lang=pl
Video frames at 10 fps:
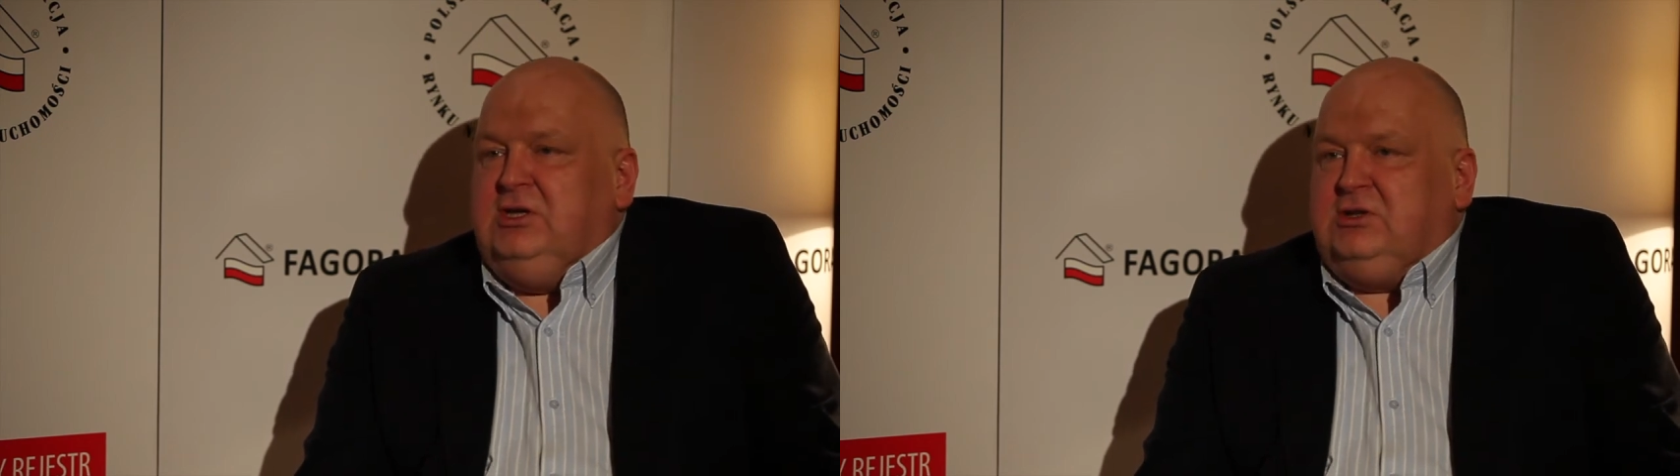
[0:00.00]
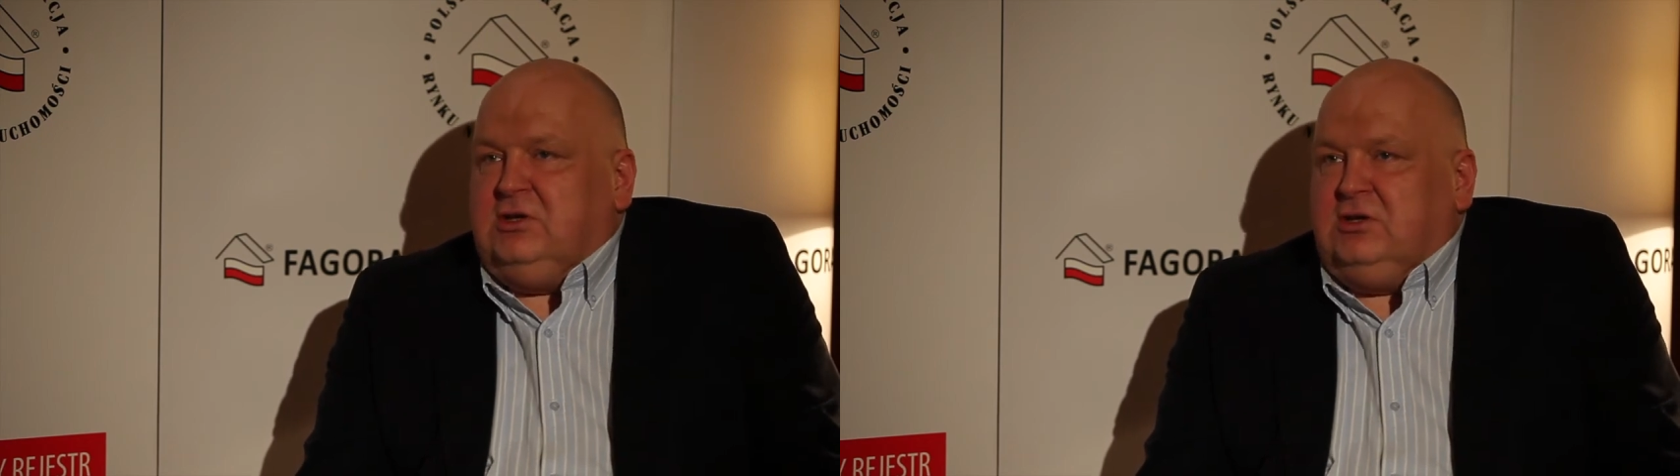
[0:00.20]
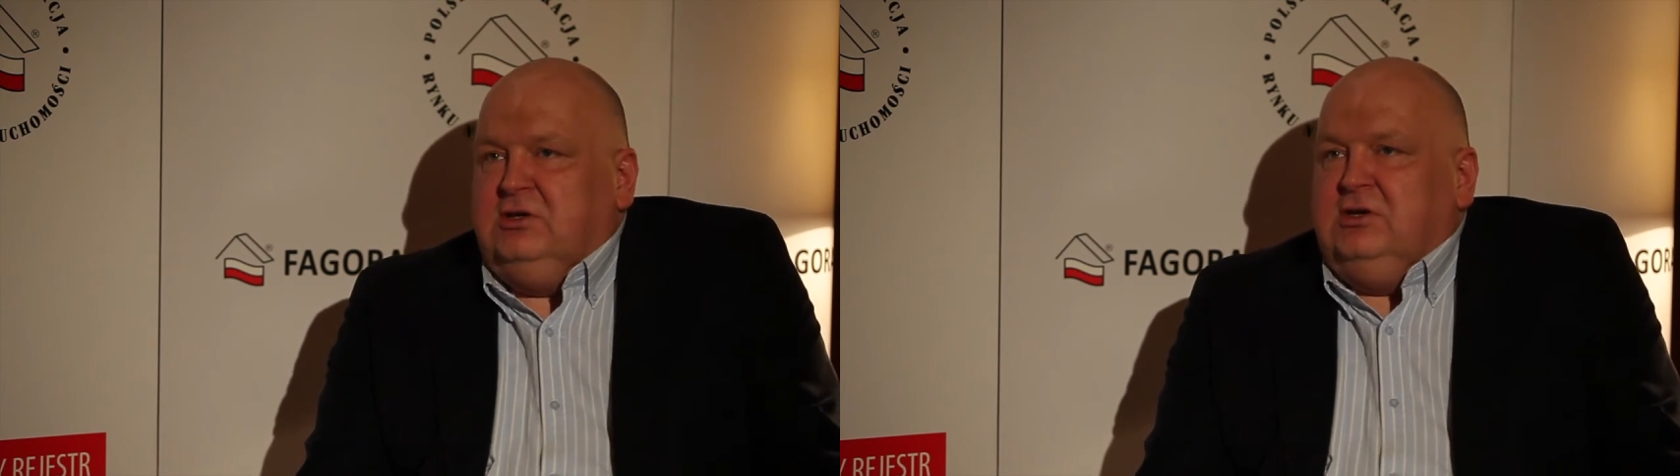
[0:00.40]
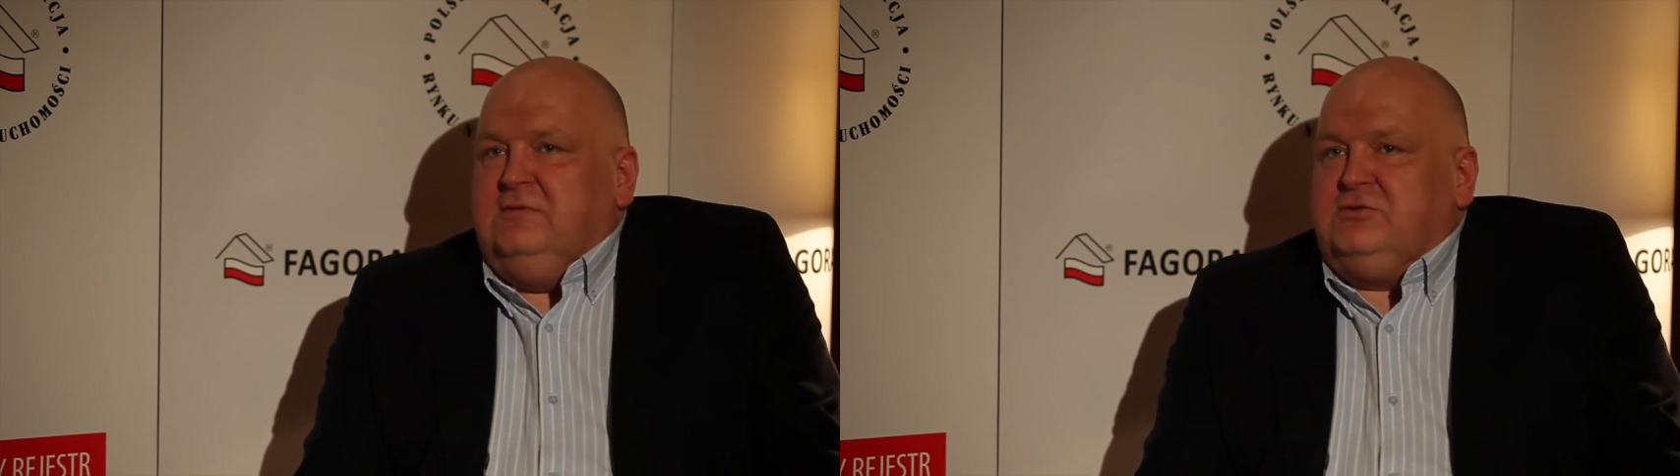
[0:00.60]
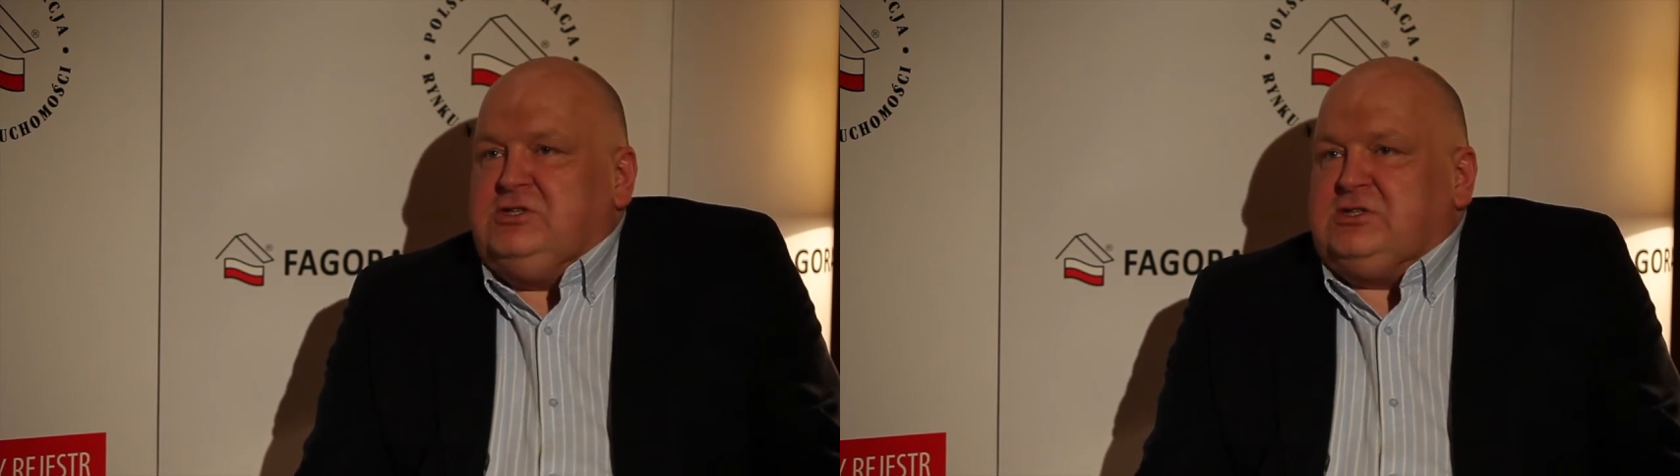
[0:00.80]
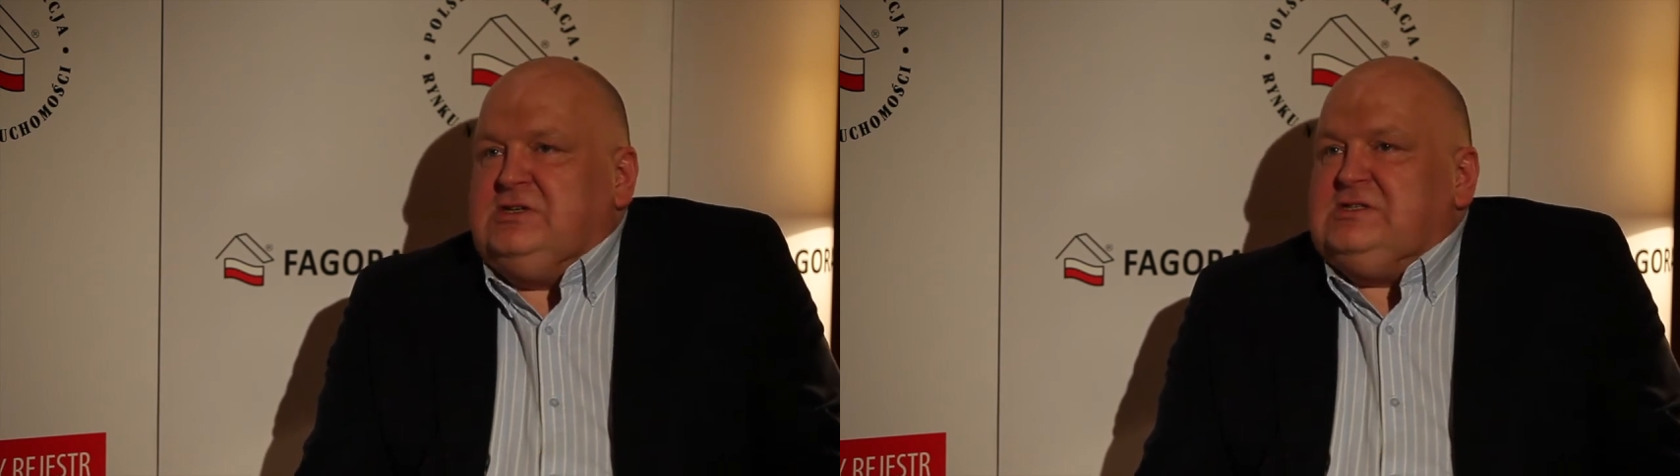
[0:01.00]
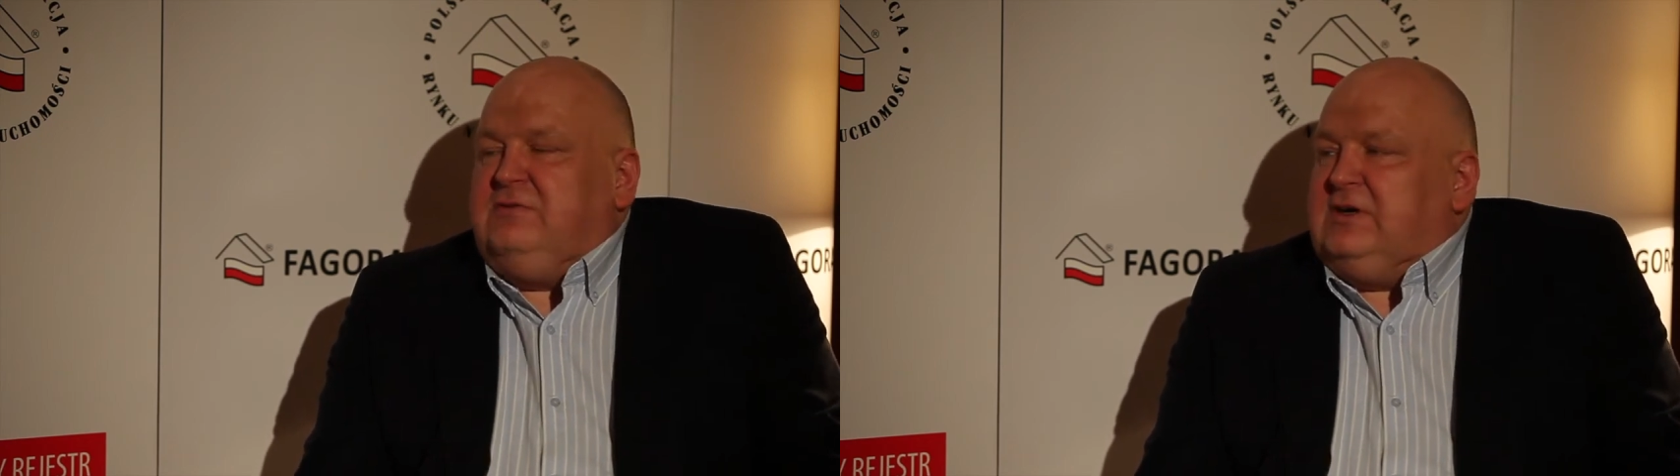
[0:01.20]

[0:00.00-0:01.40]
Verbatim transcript: I to wszystko jest